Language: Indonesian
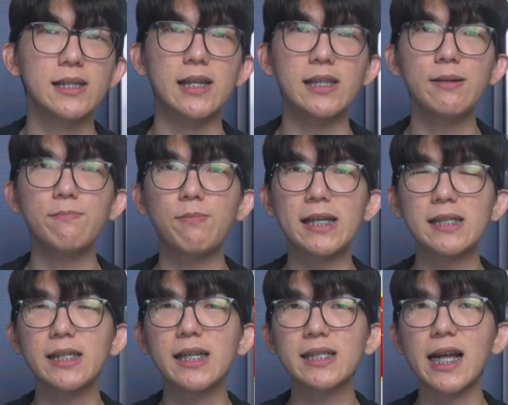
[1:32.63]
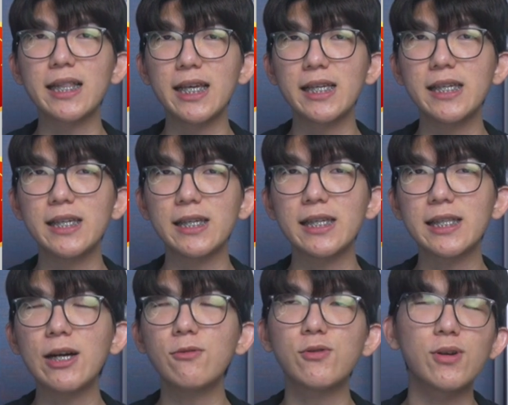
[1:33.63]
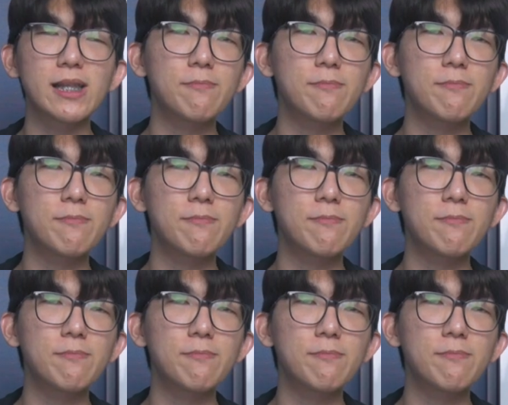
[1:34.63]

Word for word: Jadi pastinya strategi kita untuk